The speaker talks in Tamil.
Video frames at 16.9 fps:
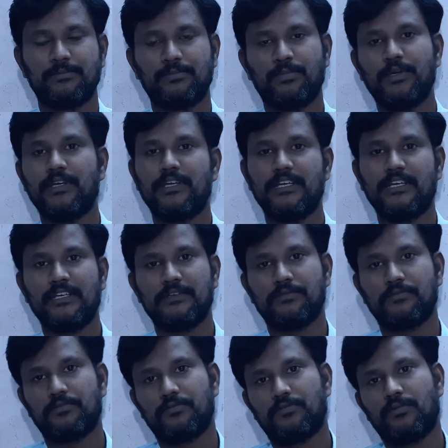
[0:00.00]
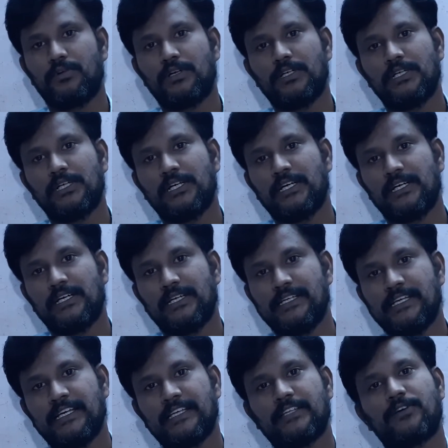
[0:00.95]
போய் உங்கள்
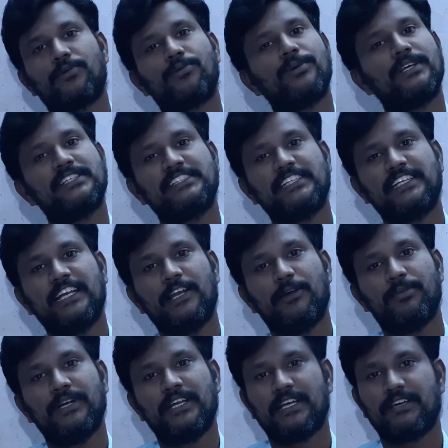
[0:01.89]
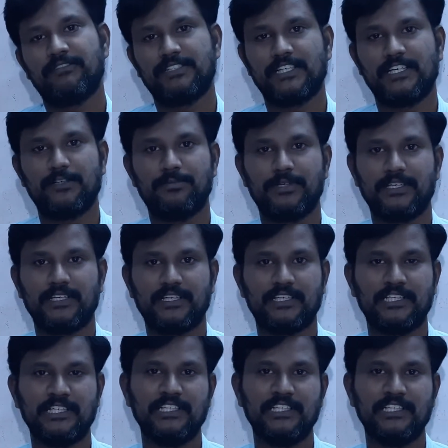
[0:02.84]
நீங்கள் இருக்கக்கூடிய சிட்டியில் போய் நீங்கள் விசாரிப்பீங்க